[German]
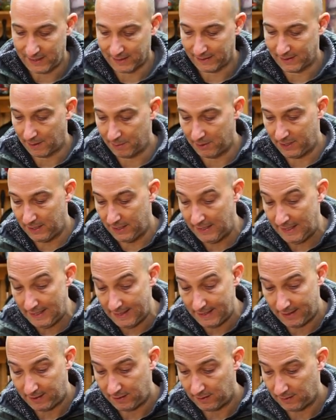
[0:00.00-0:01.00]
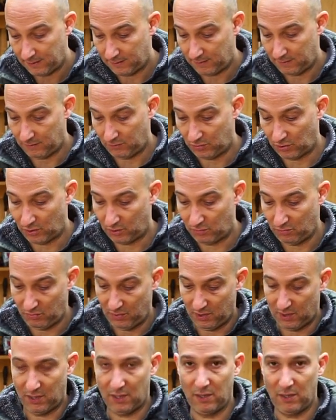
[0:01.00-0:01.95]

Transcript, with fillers: Das habe ich nicht, sondern